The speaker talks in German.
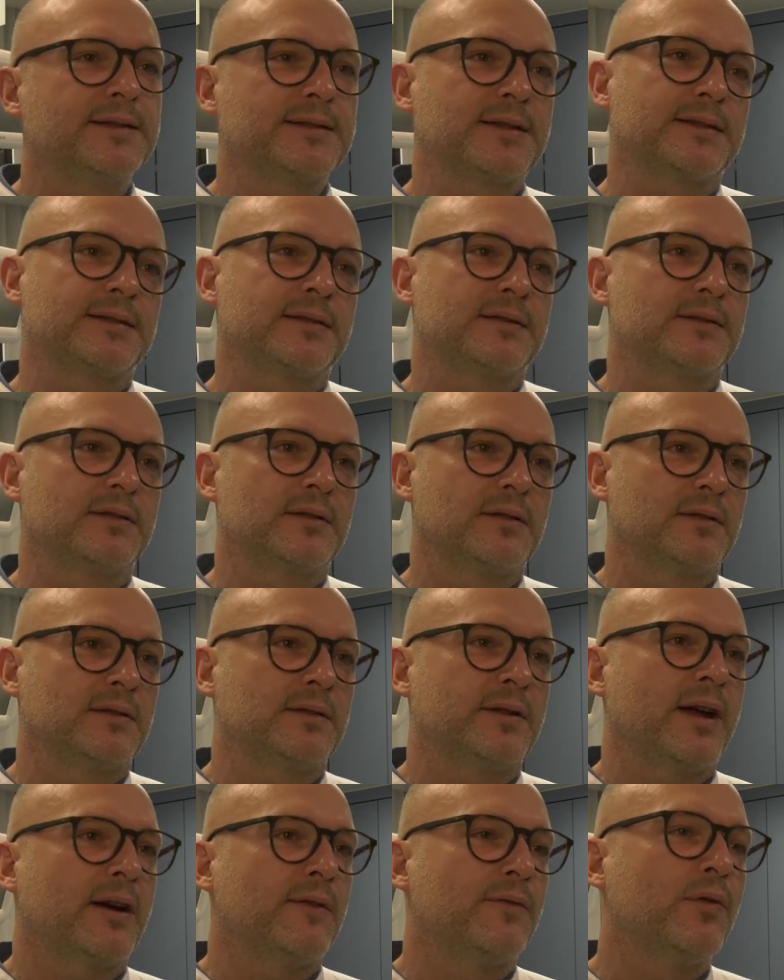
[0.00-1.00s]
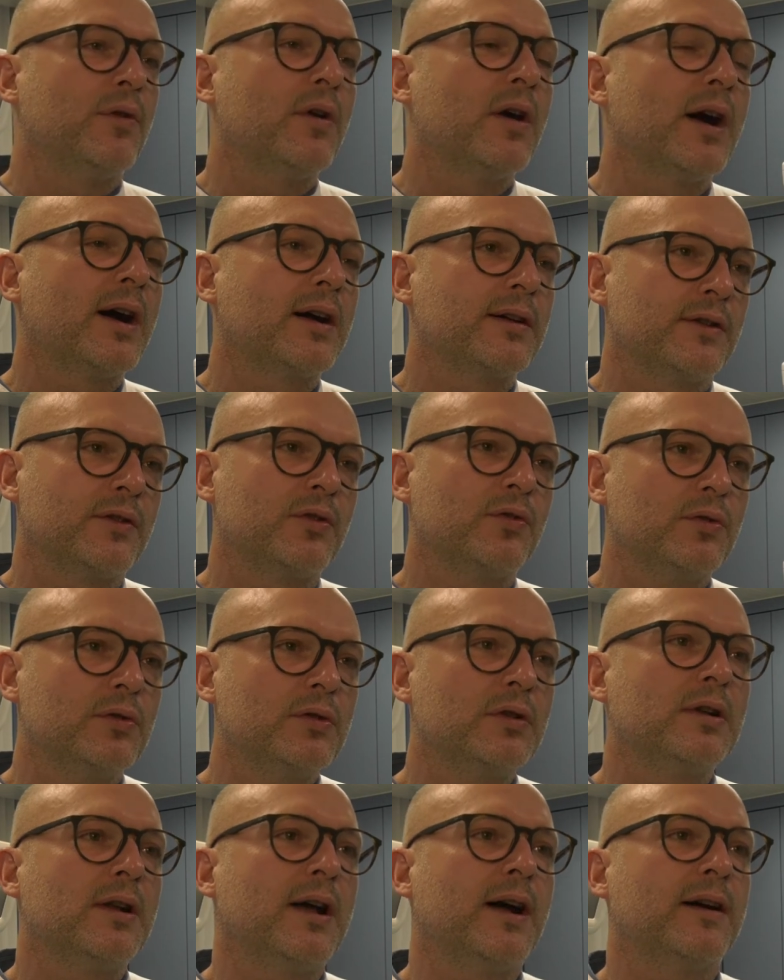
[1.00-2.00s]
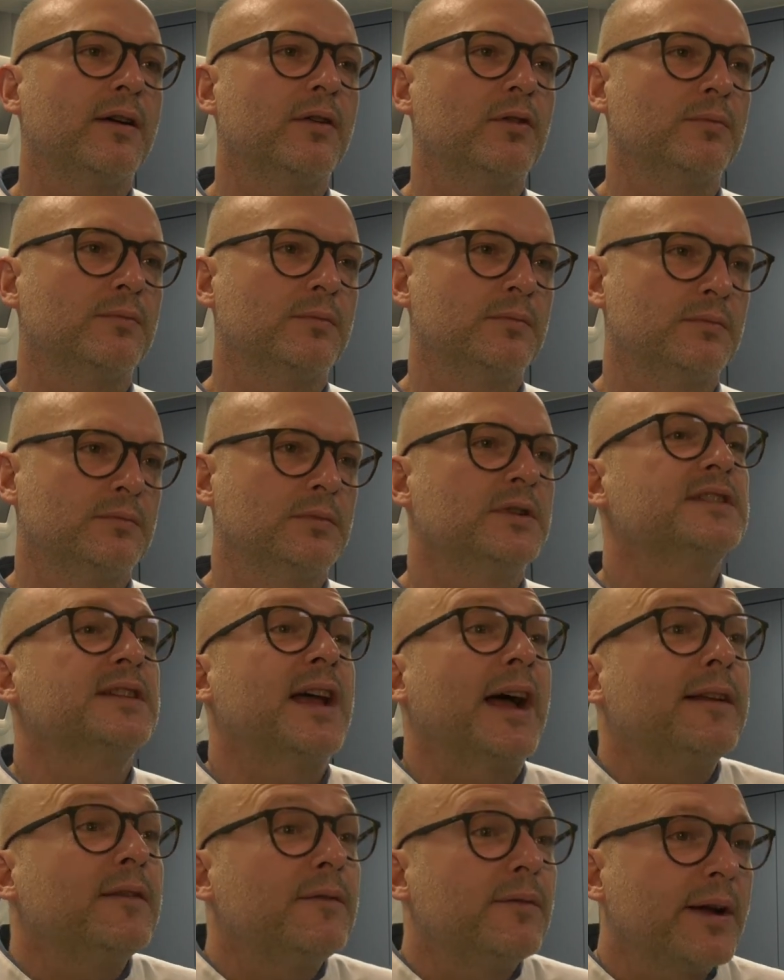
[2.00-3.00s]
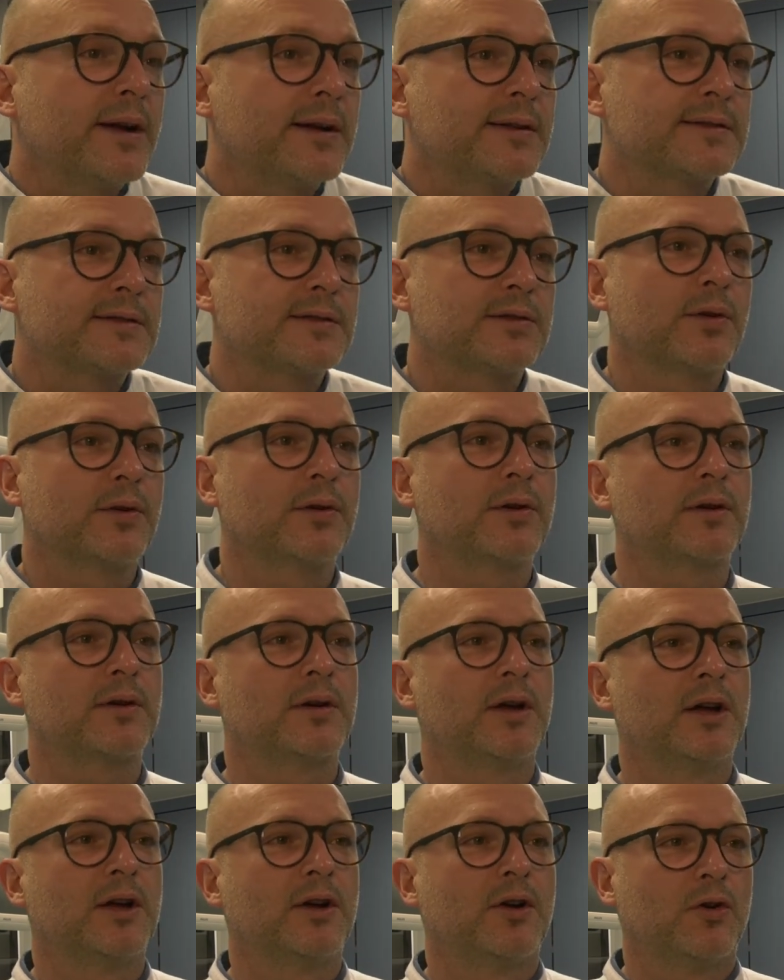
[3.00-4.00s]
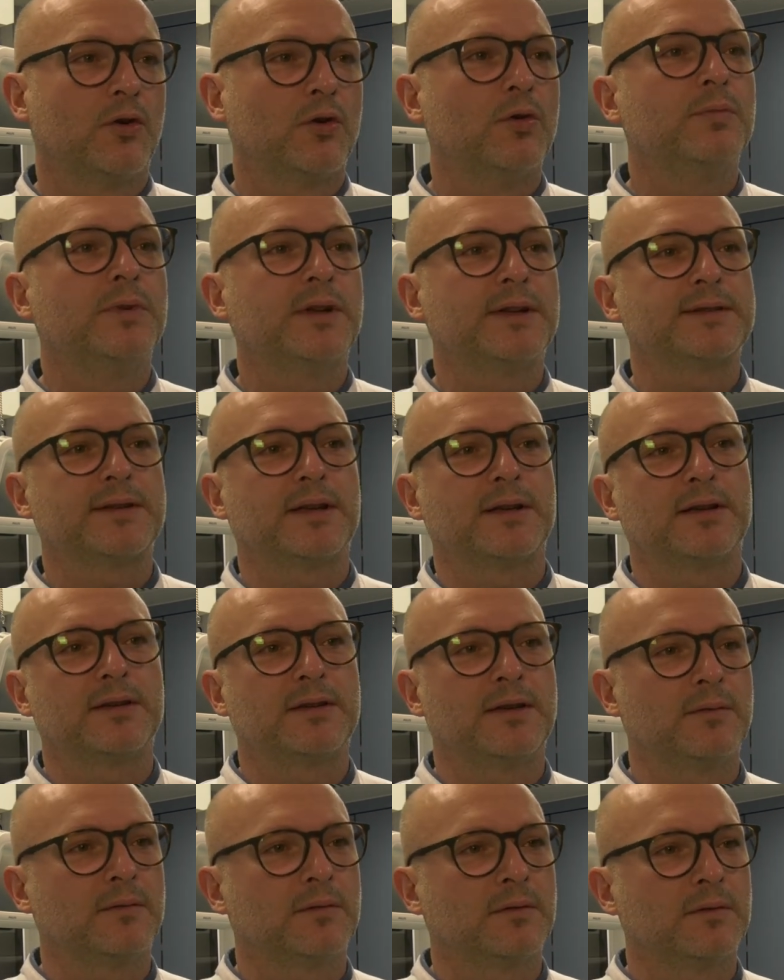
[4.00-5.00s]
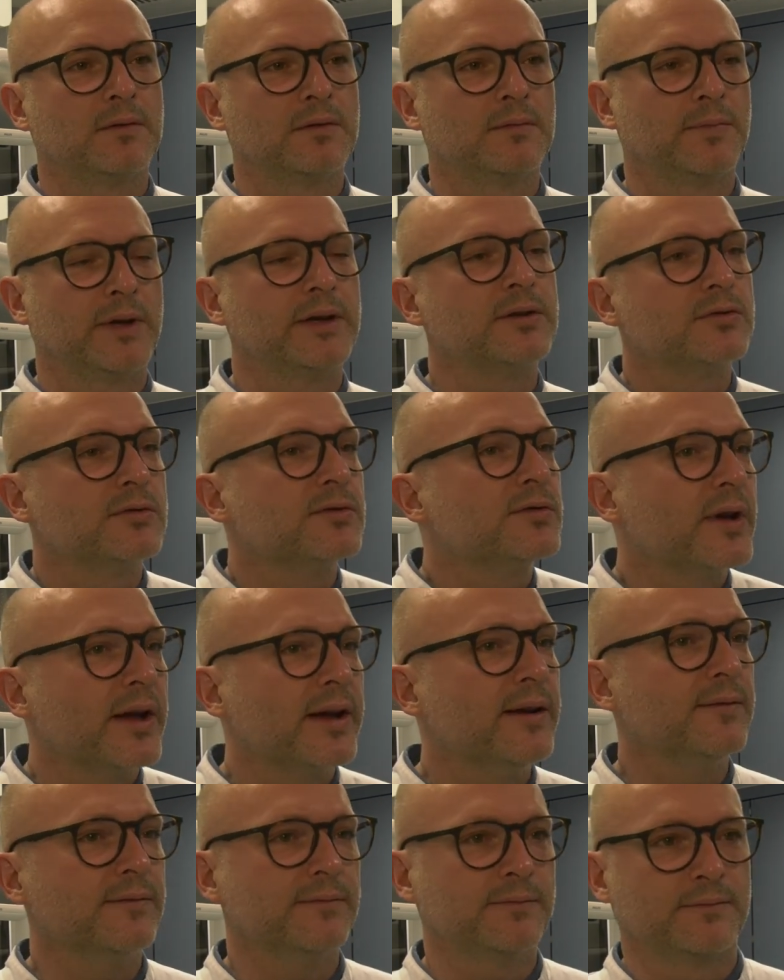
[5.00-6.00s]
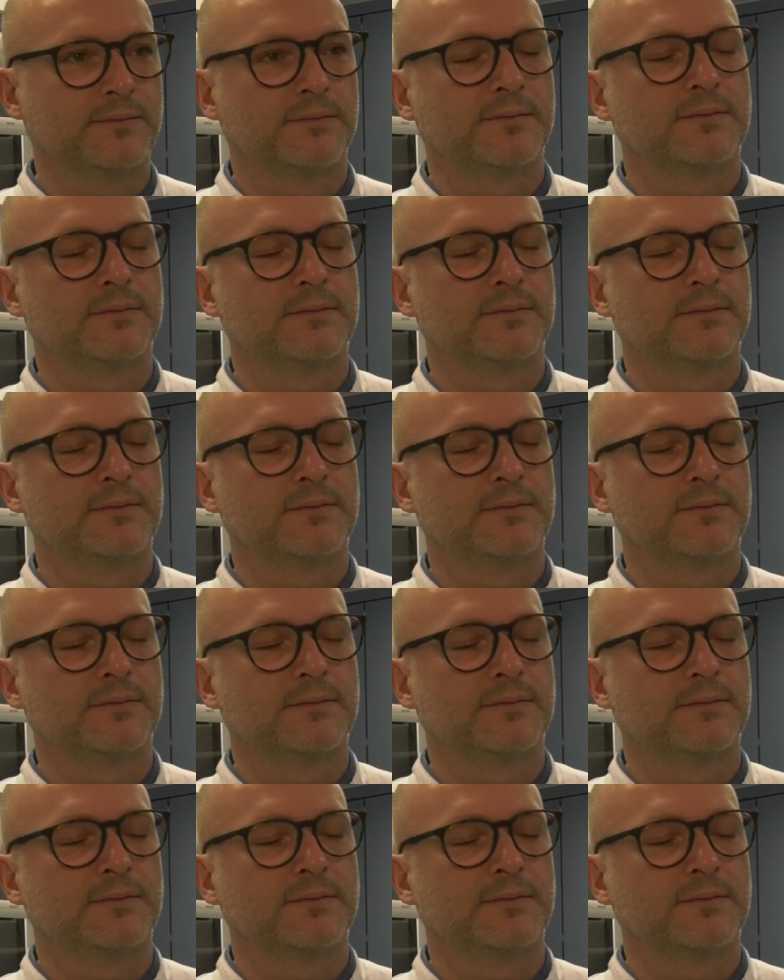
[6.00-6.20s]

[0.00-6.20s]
ist das eine hervorragende Grundlage, um das Handwerkszeug, um letztendlich den Menschen zu helfen.